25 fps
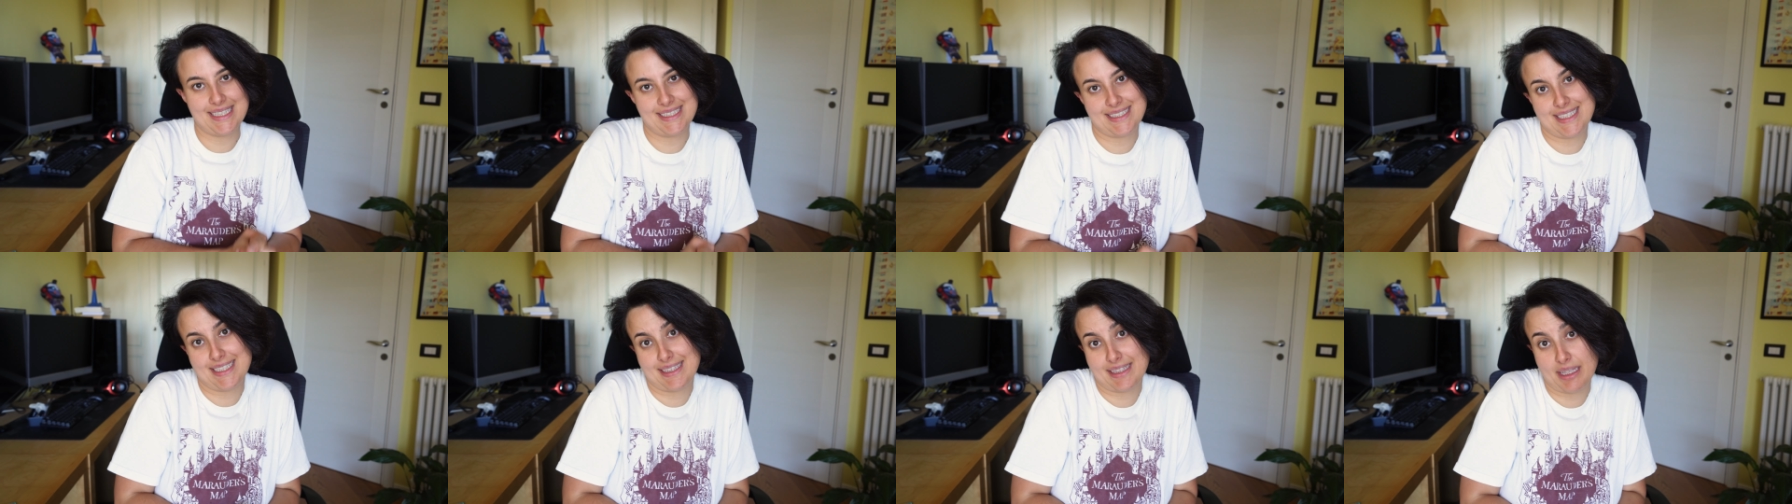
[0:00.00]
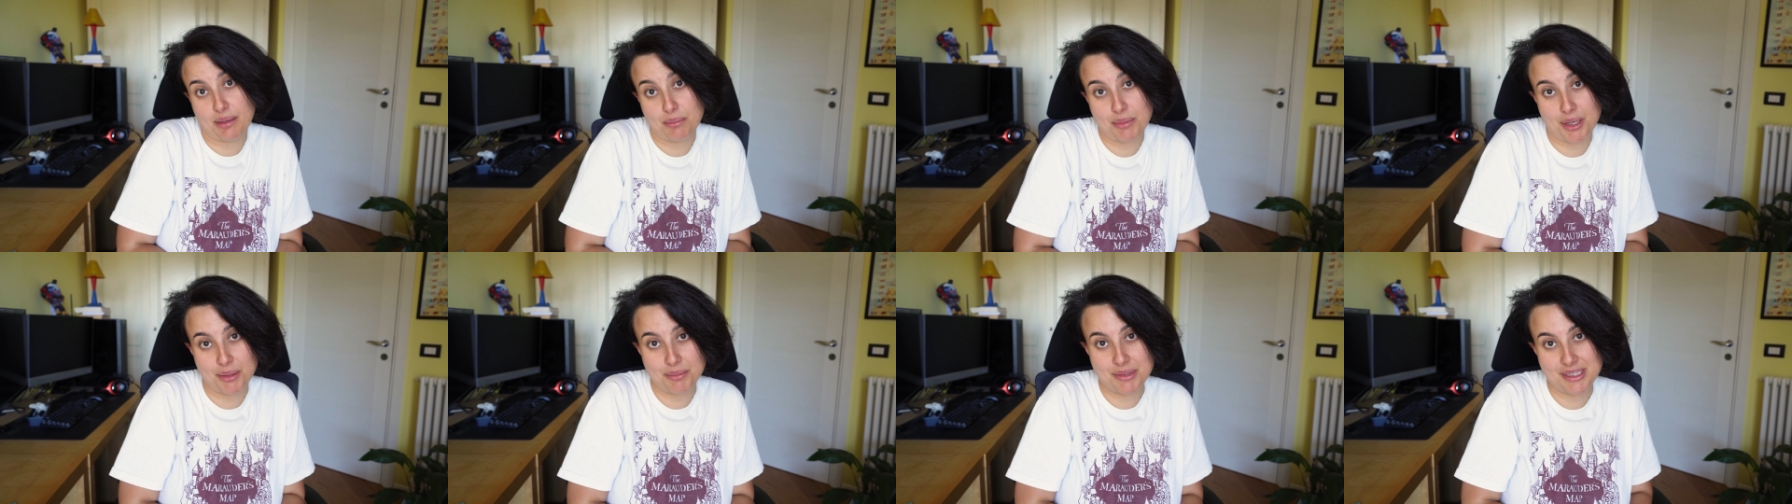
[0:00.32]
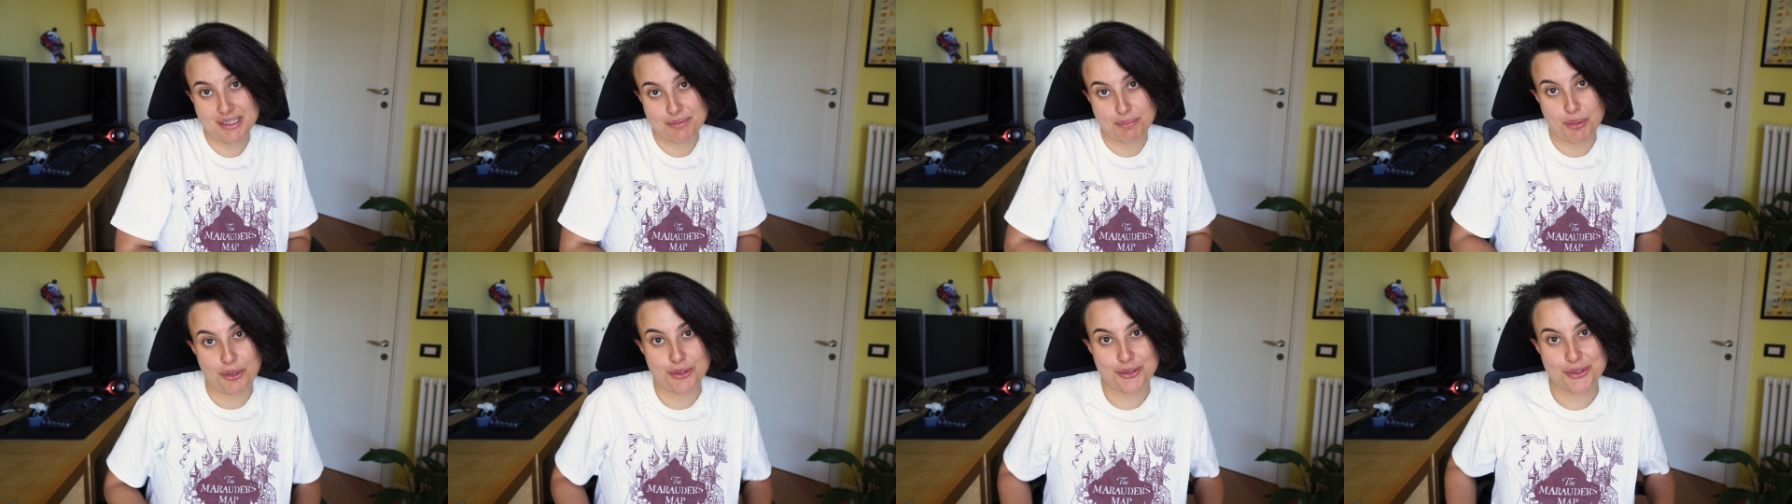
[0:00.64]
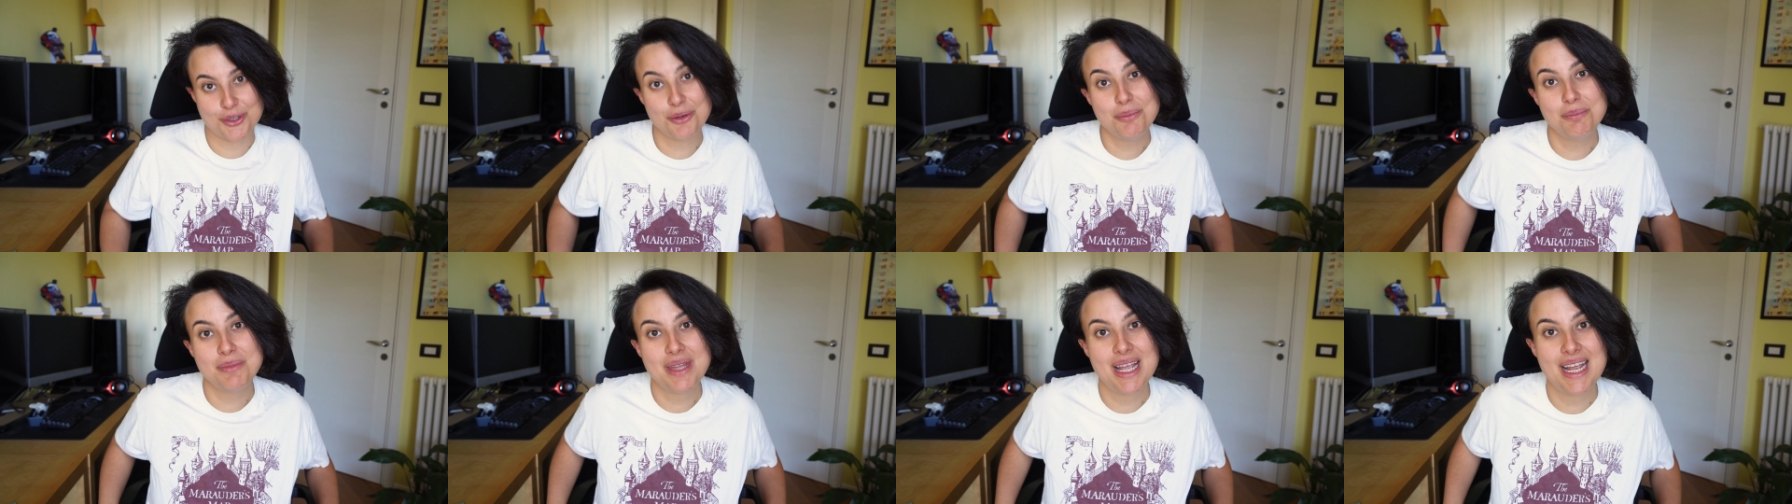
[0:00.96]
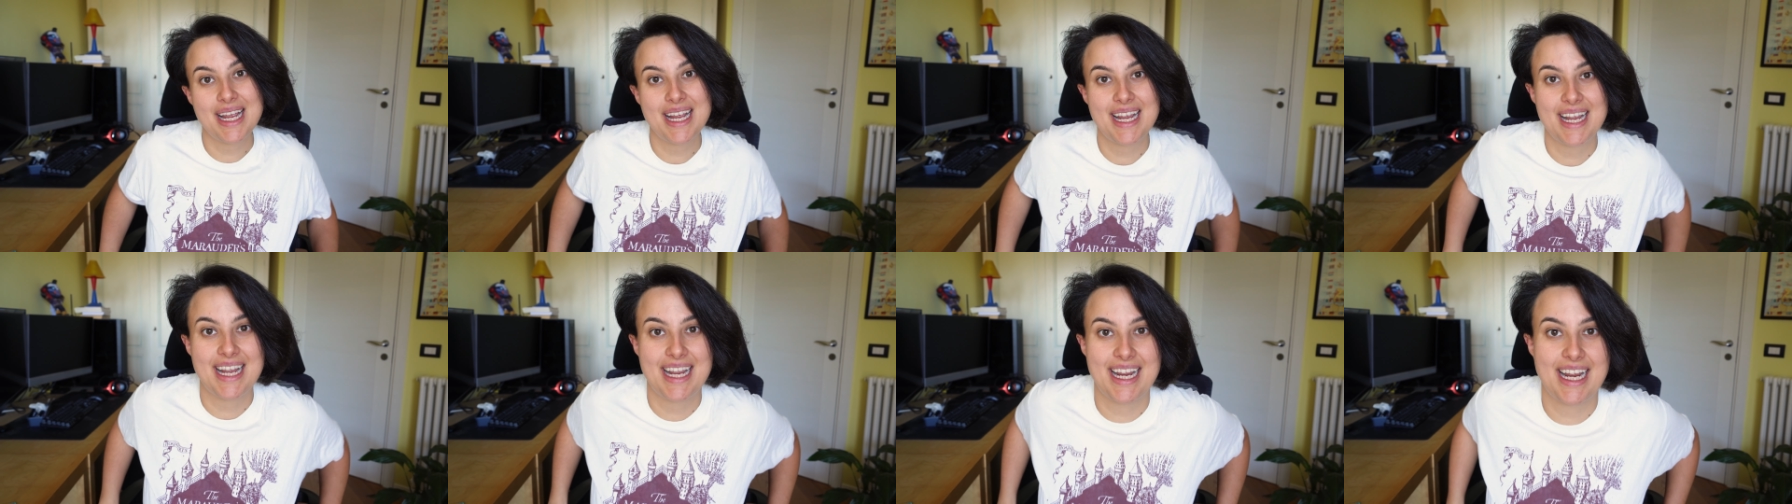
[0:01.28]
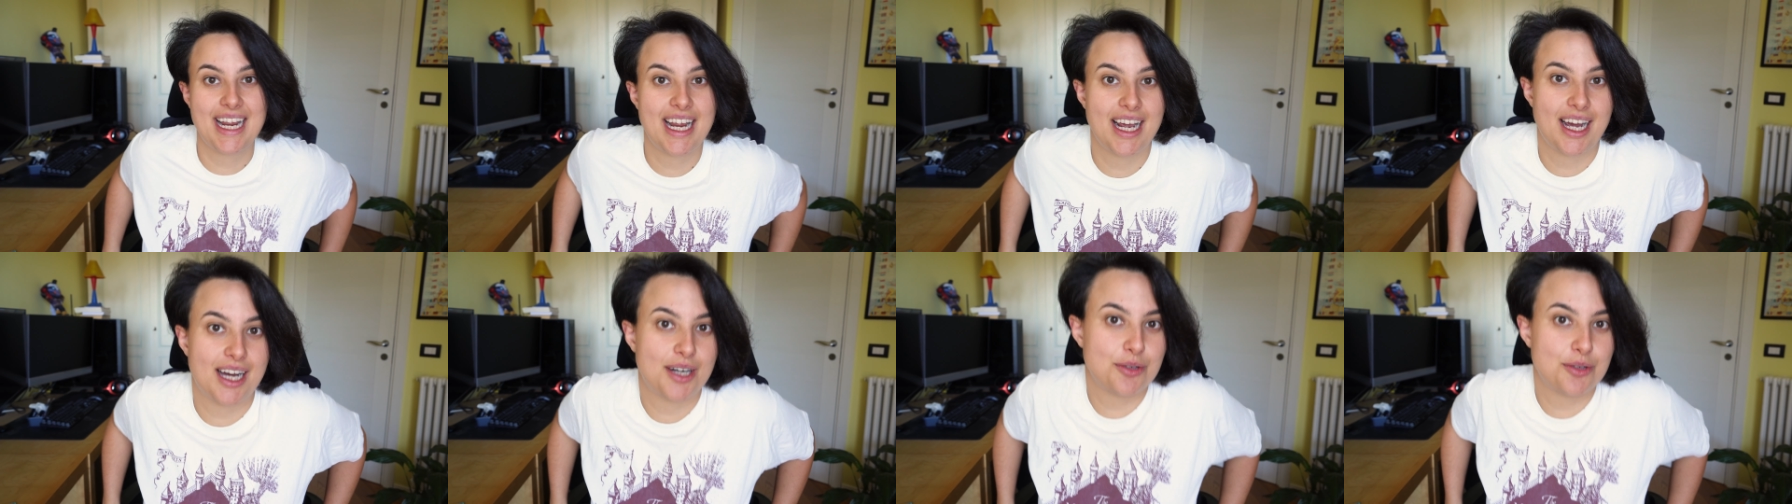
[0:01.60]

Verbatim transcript: a settembre mi sposo e